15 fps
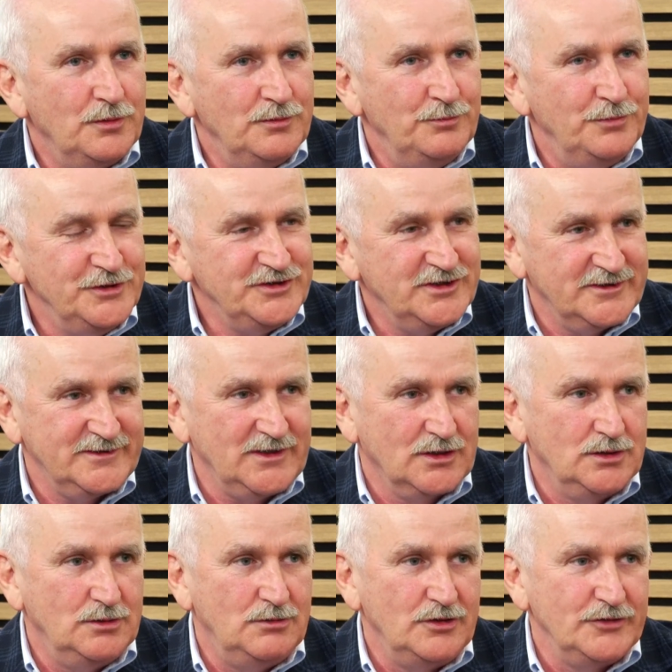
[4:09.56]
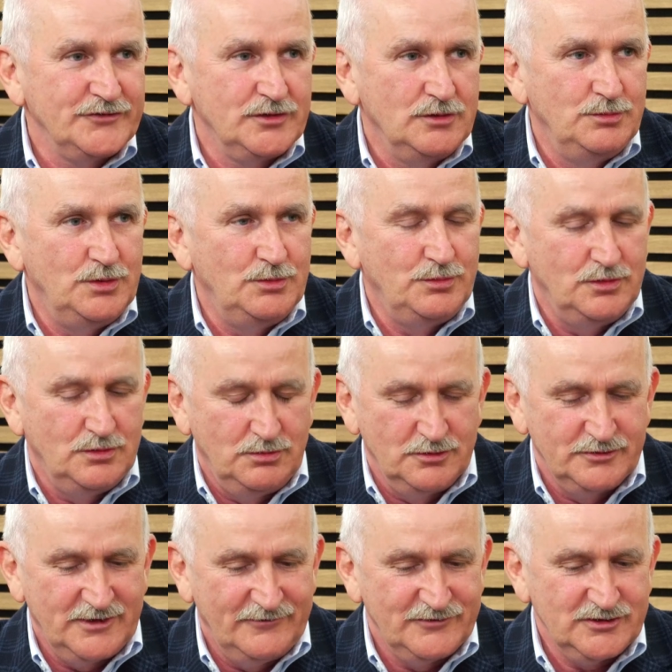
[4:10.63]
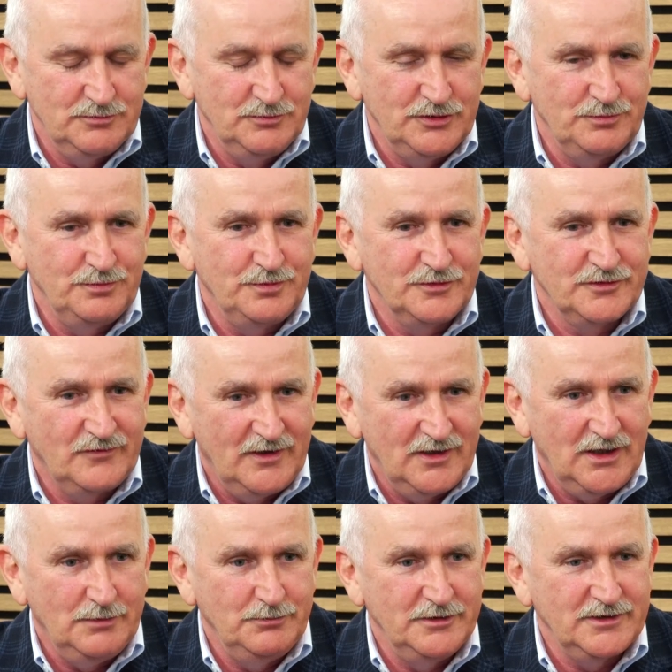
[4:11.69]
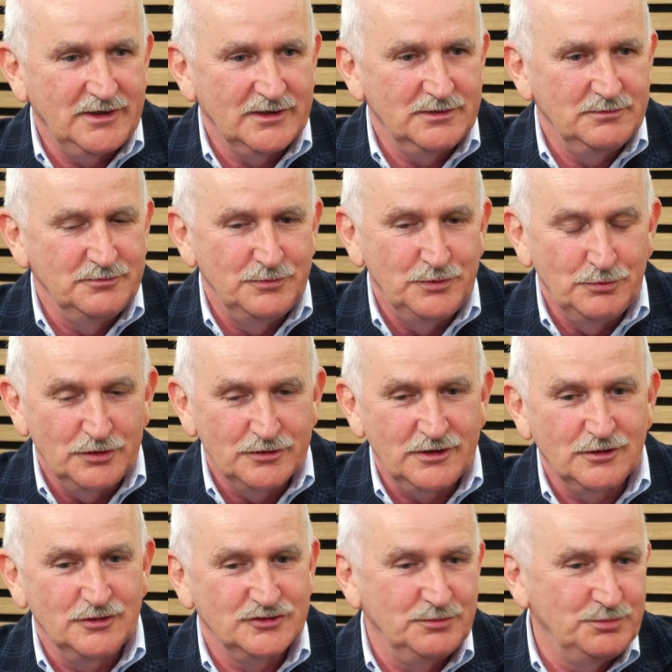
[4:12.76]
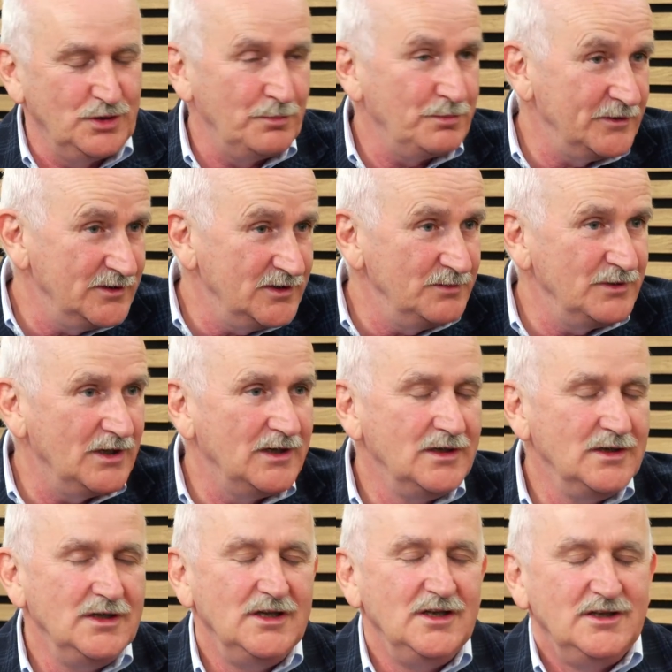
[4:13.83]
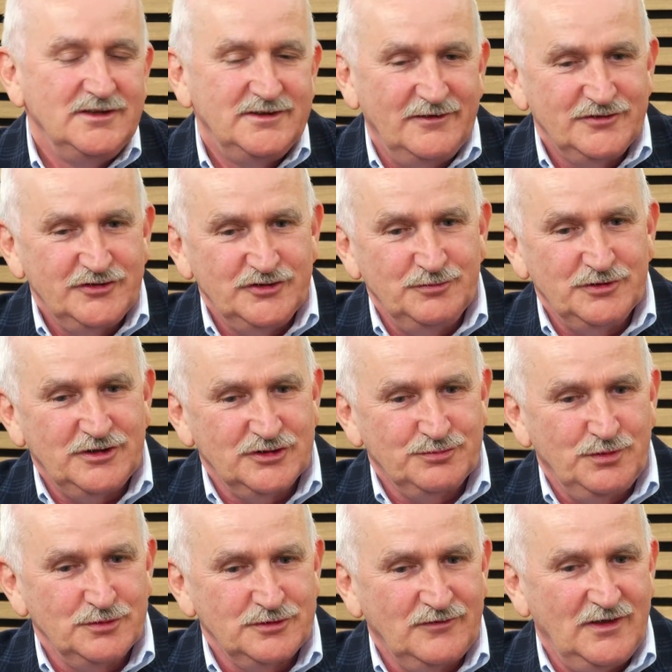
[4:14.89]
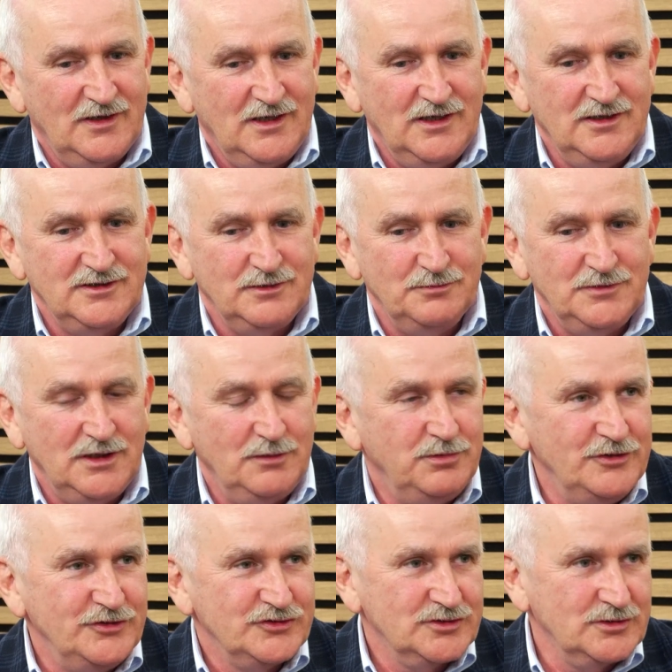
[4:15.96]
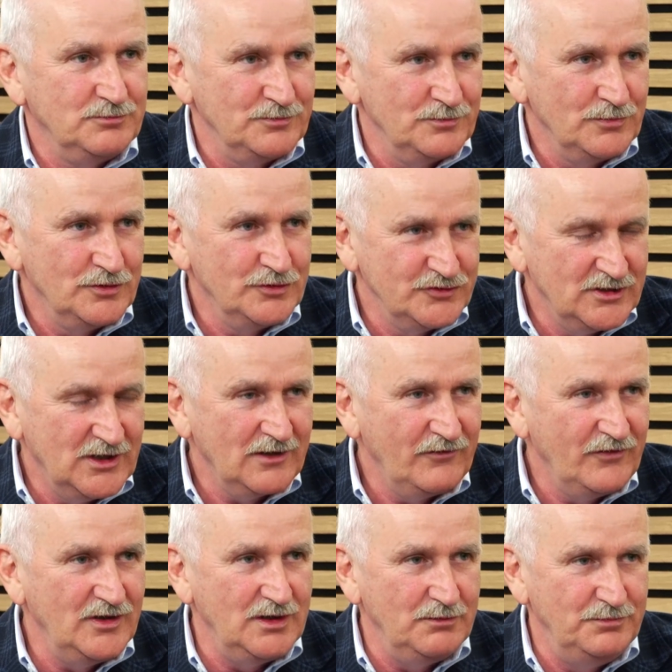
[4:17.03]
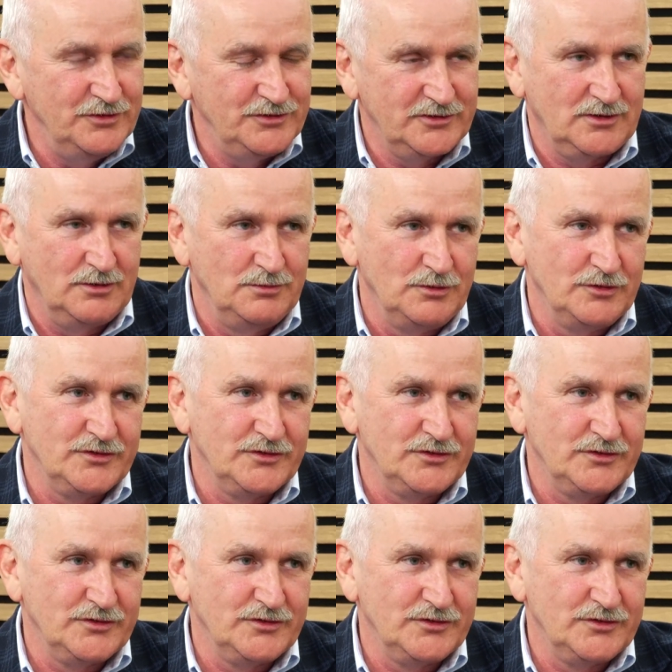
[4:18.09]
bycia z taką osobą, bo, bo zawsze my pozwalamy, tak, mimo tego, że była pandemia, zawsześmy też pozwalali tym najbliższym choć na chwilę być z tą